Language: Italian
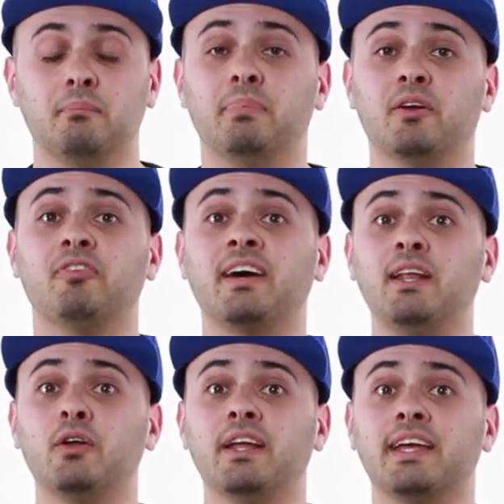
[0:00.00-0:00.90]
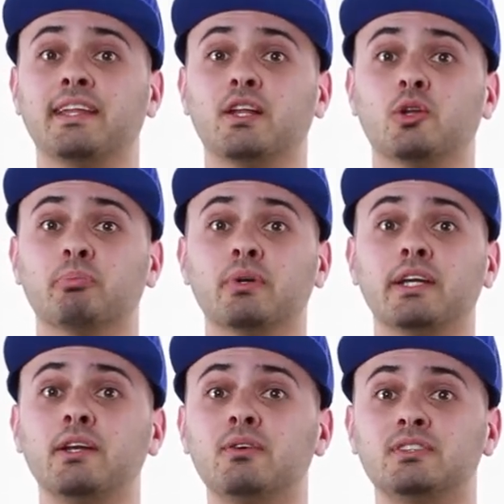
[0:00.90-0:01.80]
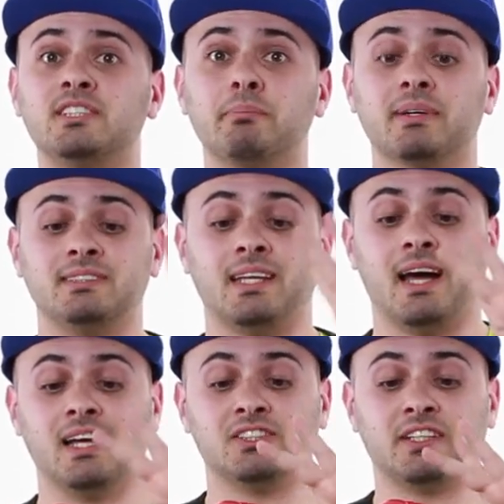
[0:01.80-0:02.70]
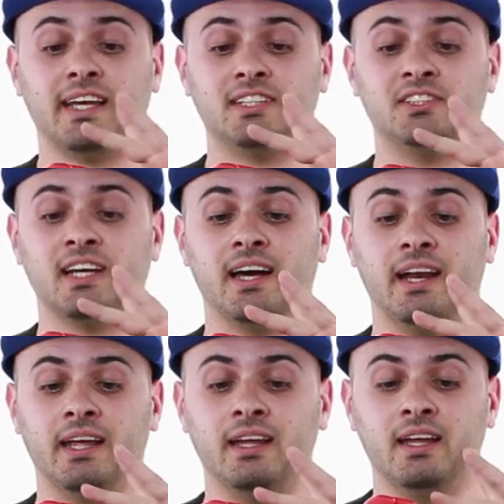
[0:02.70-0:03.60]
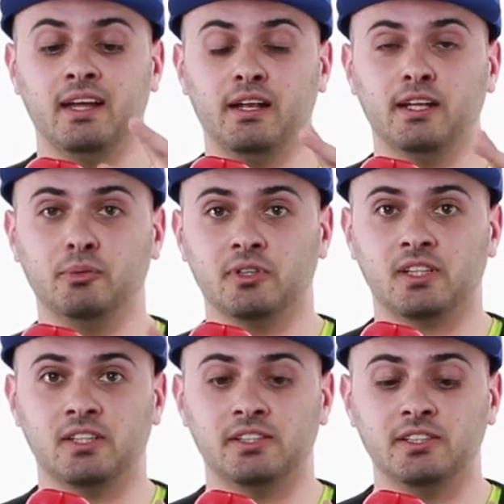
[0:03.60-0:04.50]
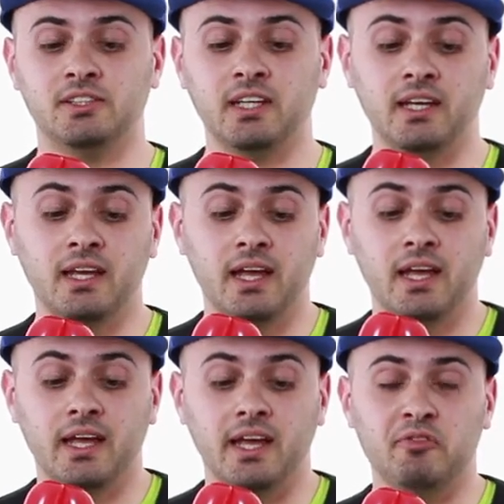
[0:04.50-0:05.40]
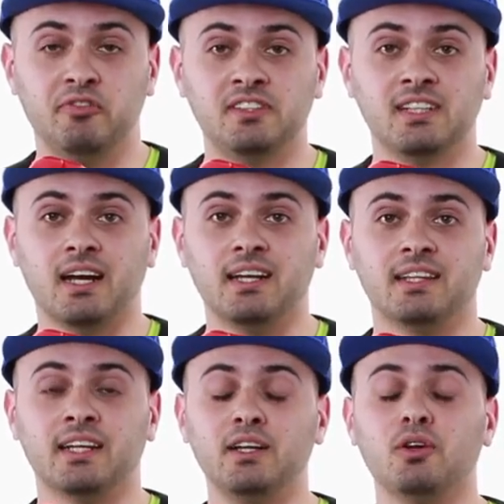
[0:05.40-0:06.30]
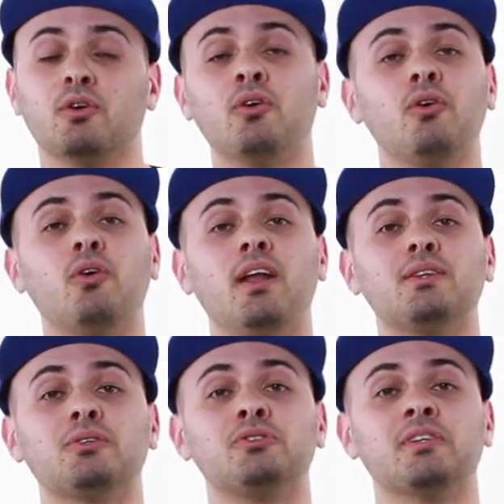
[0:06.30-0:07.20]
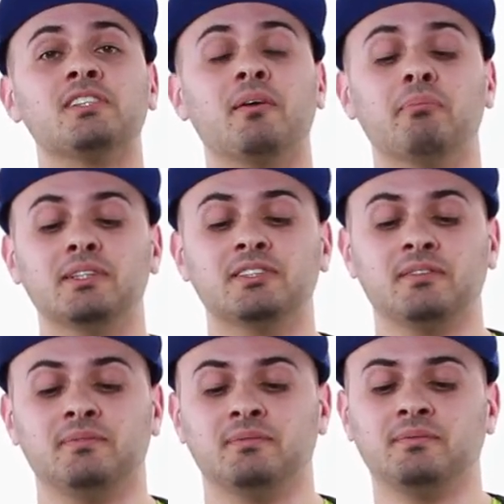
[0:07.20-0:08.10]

Per fare le orecchie del topolino ci basterà schiacciare le due salsicce e fissarle tra di loro con la torsione semplice.